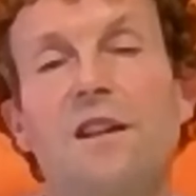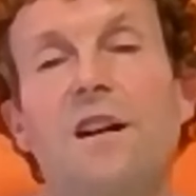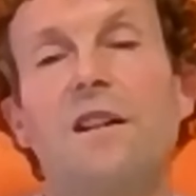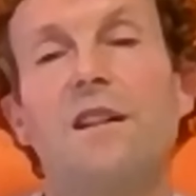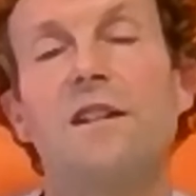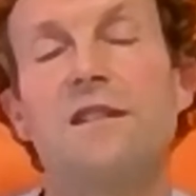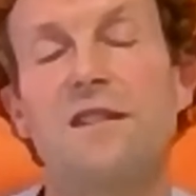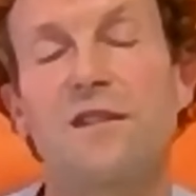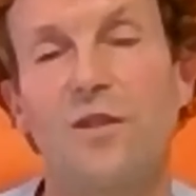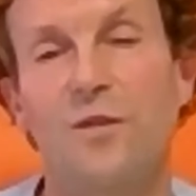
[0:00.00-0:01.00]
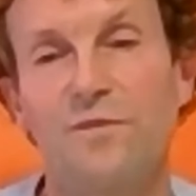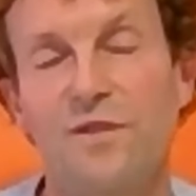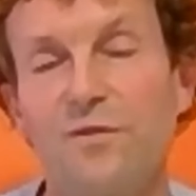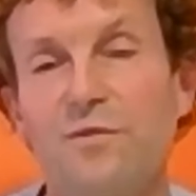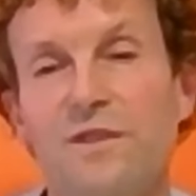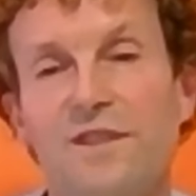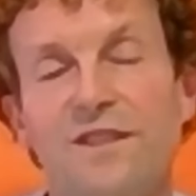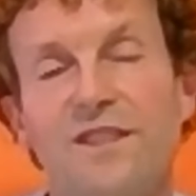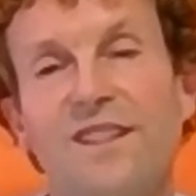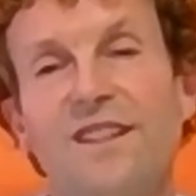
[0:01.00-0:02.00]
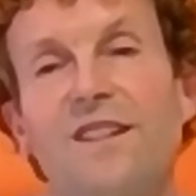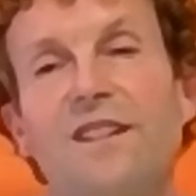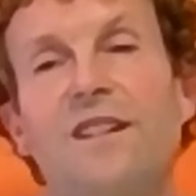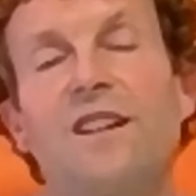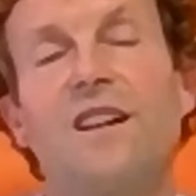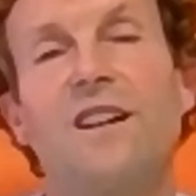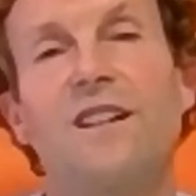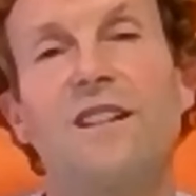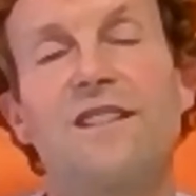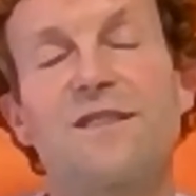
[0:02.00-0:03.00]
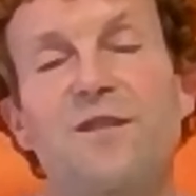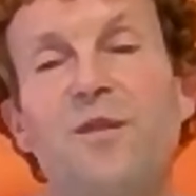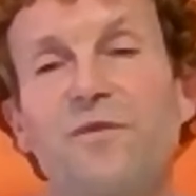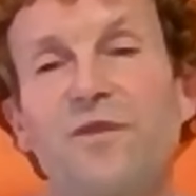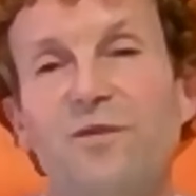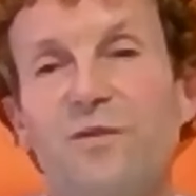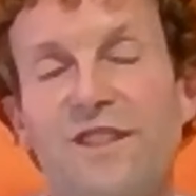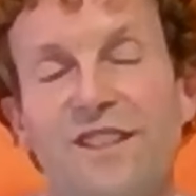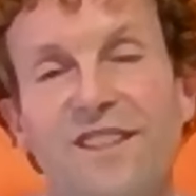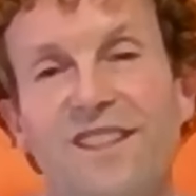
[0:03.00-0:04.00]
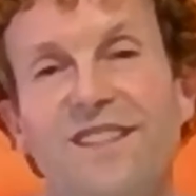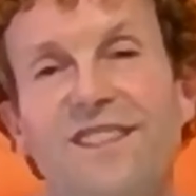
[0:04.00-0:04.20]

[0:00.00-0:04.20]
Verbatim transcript: alles kommt gut, alles kommt gut,